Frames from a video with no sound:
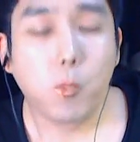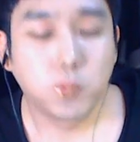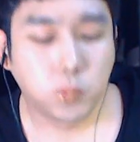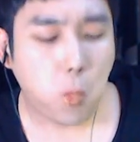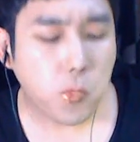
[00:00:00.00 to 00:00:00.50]

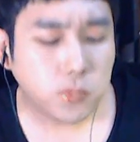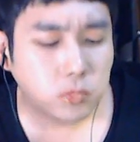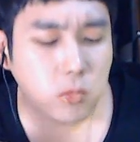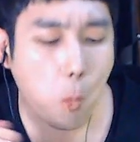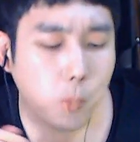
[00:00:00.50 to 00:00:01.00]
음.
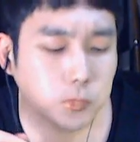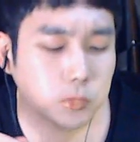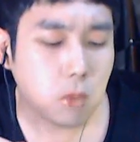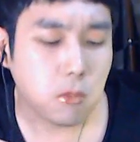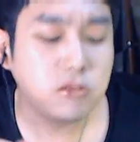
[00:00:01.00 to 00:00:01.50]

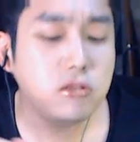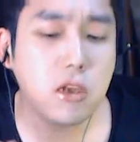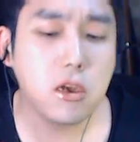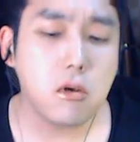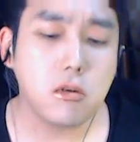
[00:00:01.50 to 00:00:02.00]

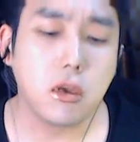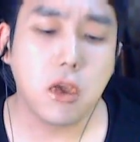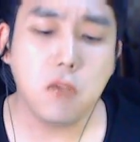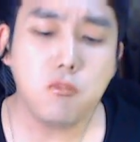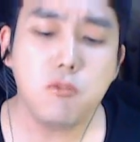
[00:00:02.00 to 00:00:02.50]
맛있네요.
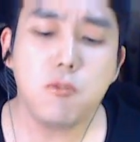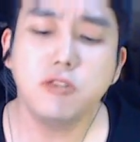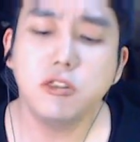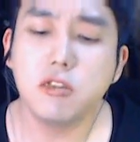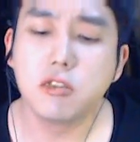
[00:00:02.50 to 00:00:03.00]
이게 해물
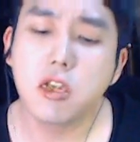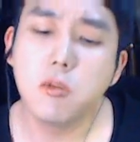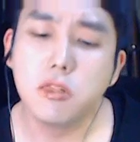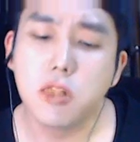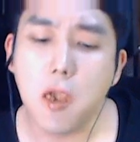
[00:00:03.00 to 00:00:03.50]
파스타
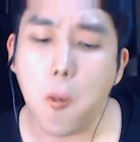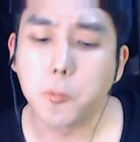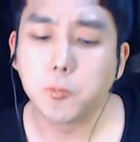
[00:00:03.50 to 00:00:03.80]
느낌인데,